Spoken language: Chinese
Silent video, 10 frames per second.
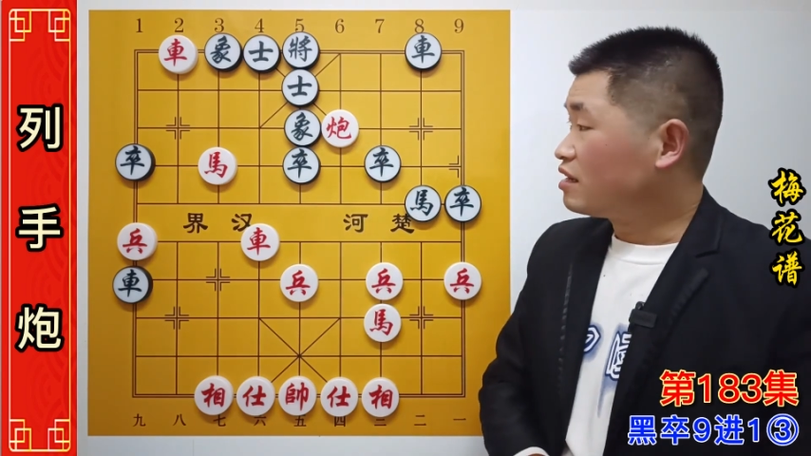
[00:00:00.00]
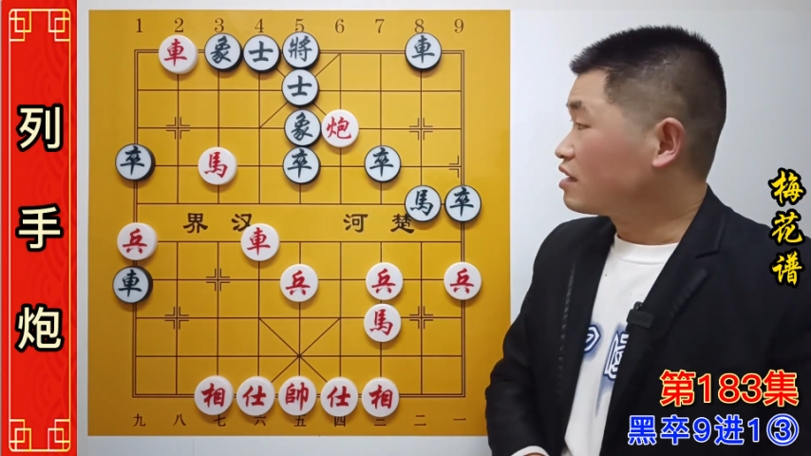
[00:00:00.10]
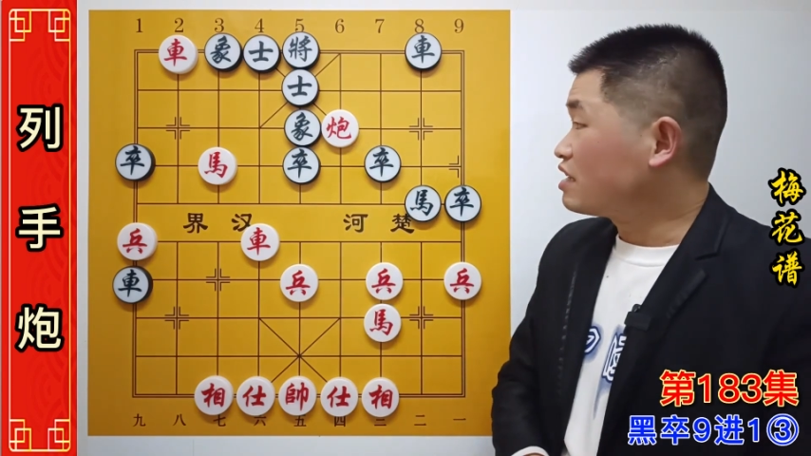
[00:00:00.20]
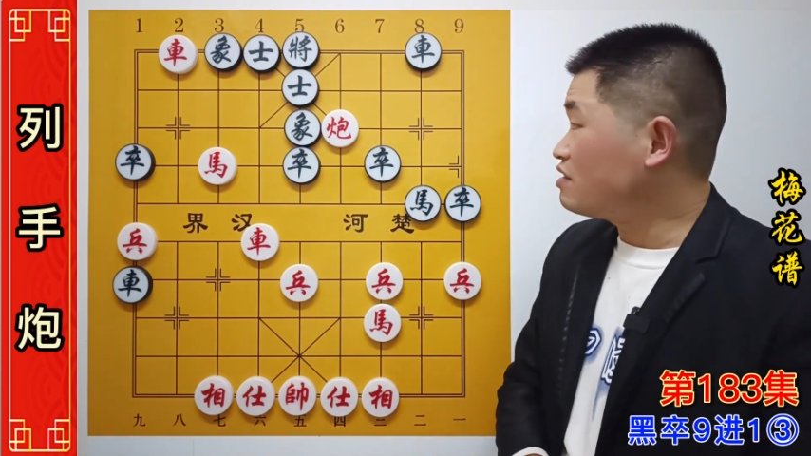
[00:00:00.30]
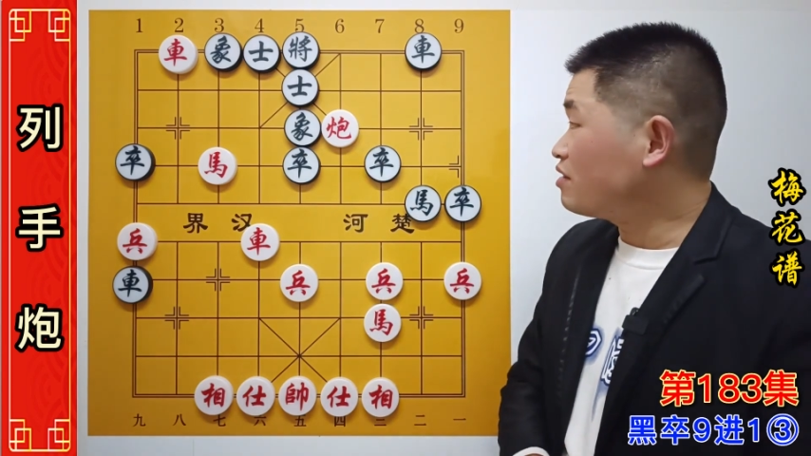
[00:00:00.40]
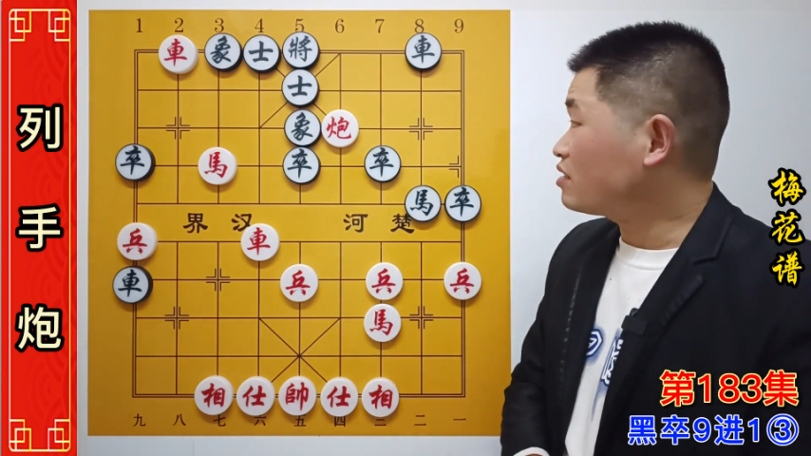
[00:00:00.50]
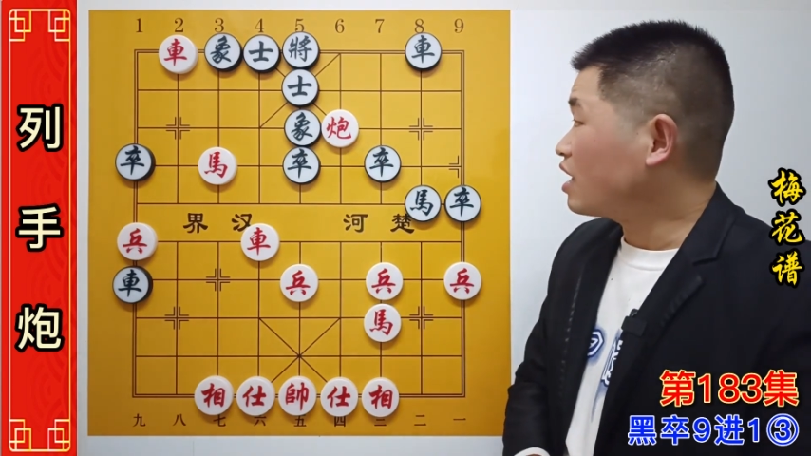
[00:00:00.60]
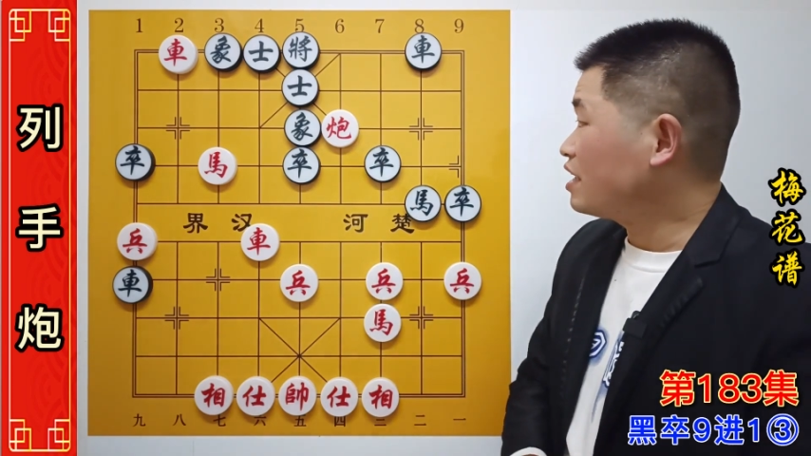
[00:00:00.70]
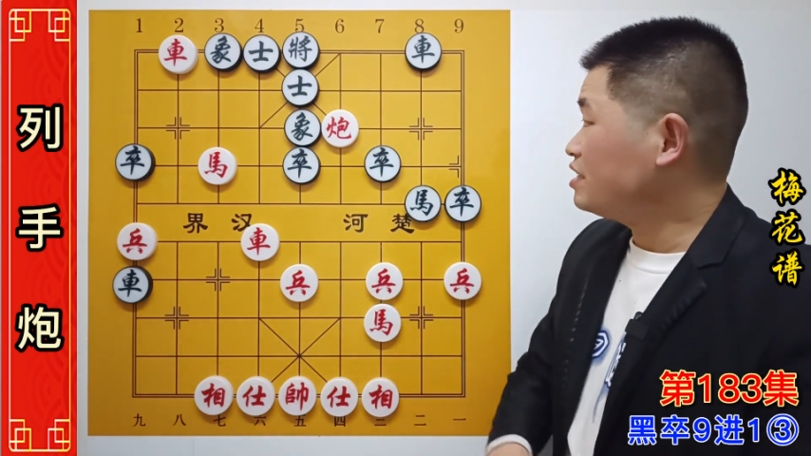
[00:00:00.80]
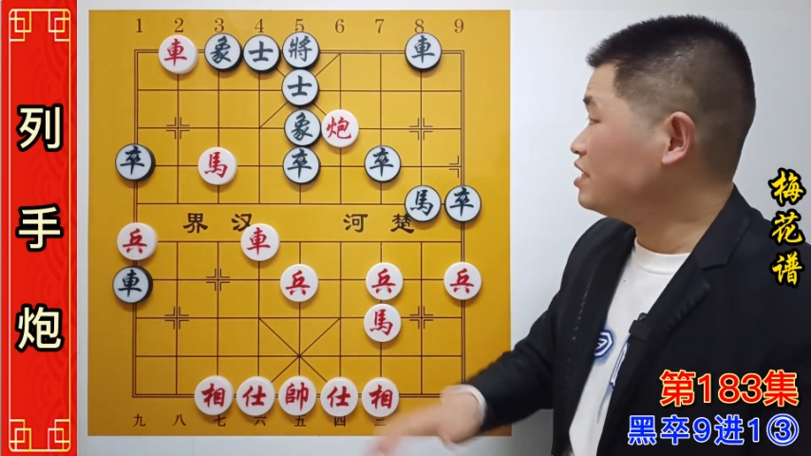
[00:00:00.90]
黑方
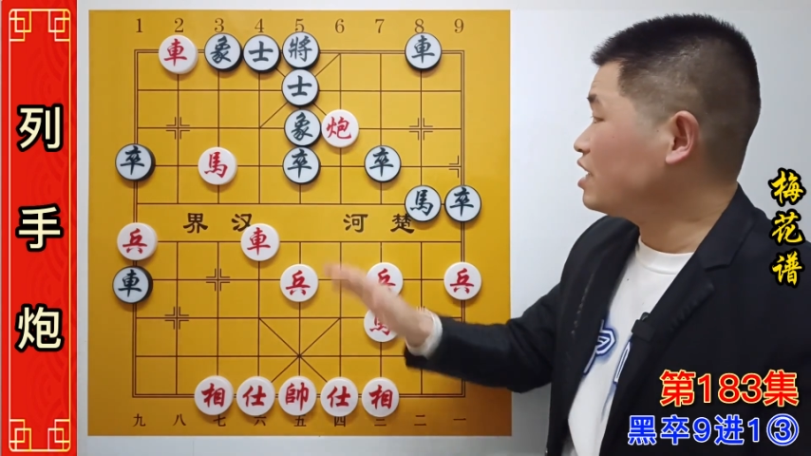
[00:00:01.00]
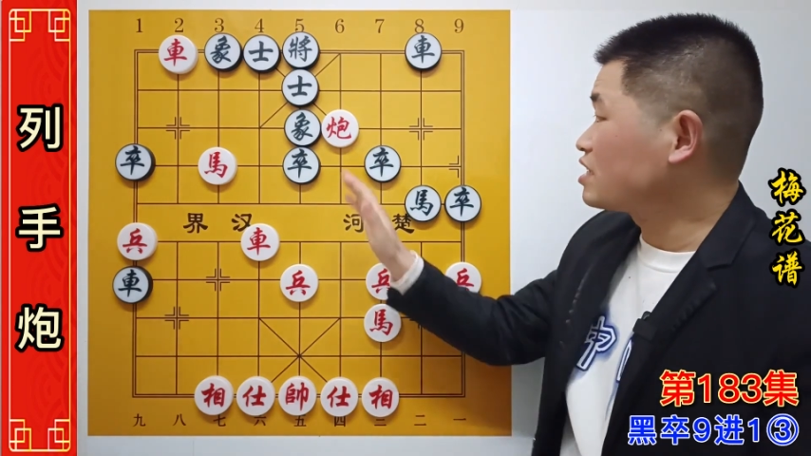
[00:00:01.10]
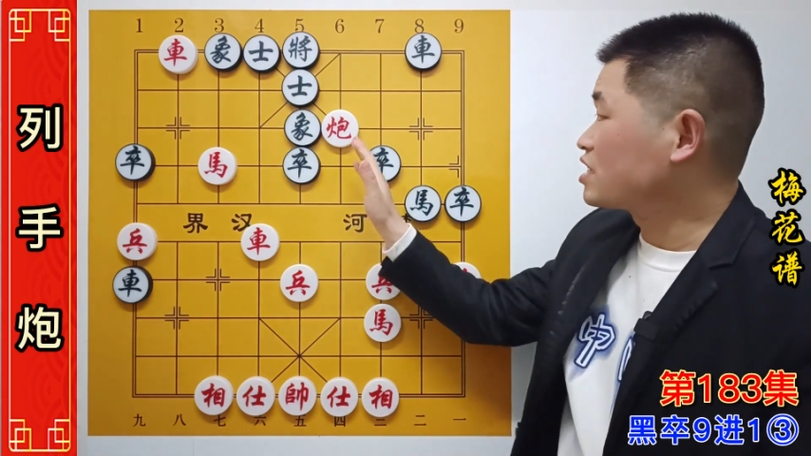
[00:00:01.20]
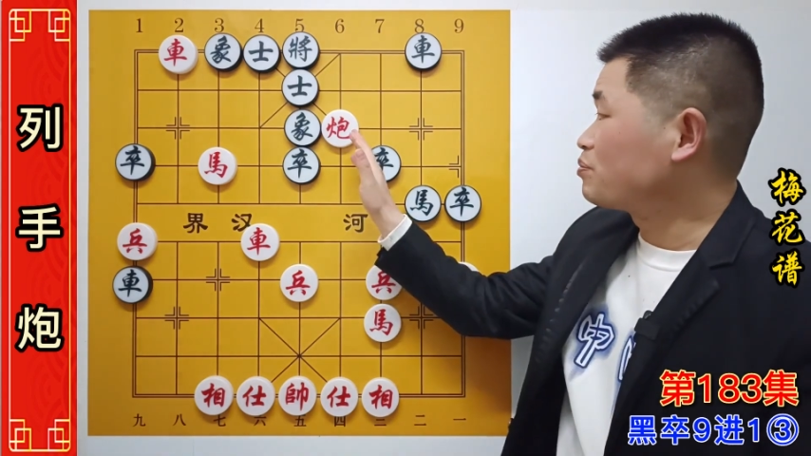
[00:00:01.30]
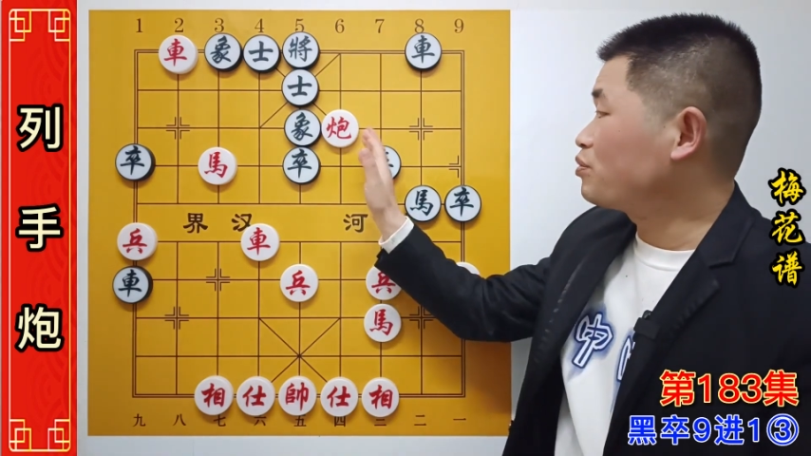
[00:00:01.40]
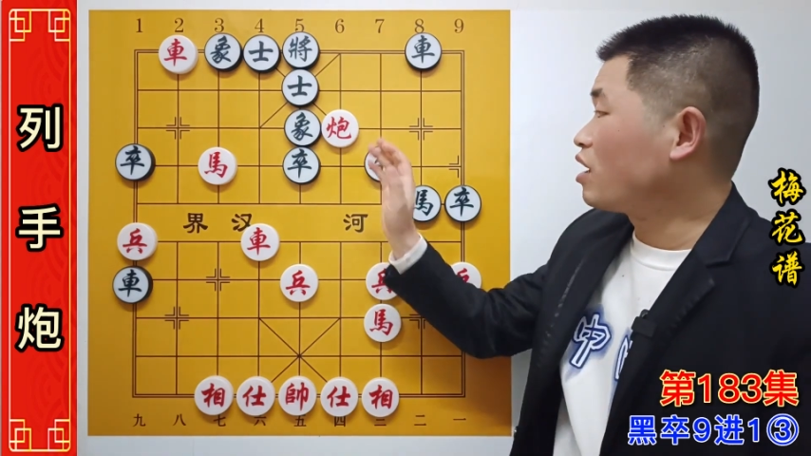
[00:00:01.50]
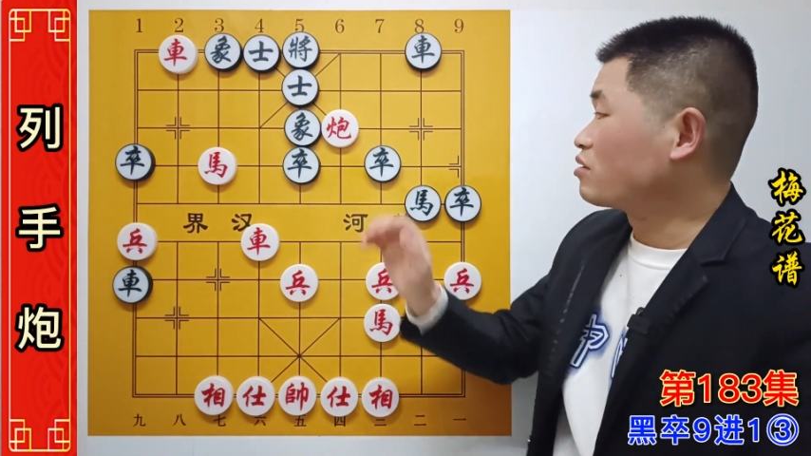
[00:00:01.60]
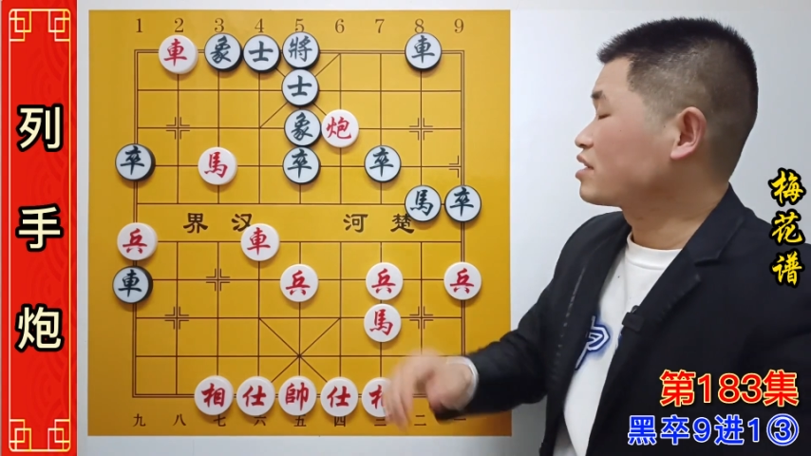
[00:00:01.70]
他依然是不好